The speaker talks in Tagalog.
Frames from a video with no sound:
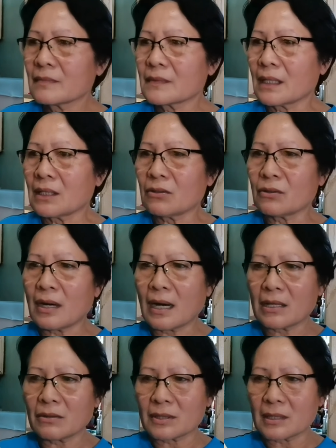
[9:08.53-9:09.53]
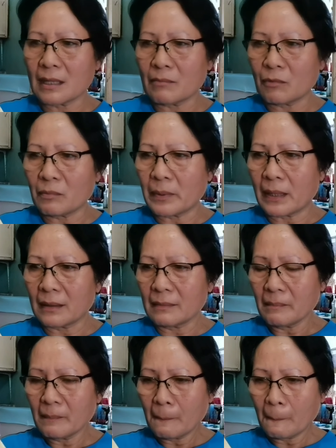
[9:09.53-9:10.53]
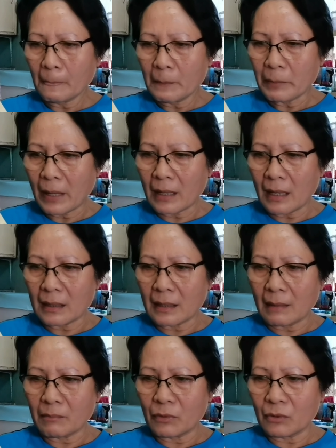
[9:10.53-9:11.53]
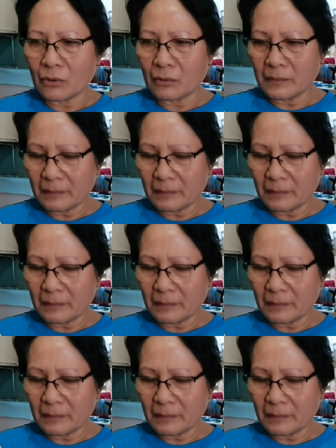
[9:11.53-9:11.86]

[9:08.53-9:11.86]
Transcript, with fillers: Thank you kayo sa imong pag panggada mo o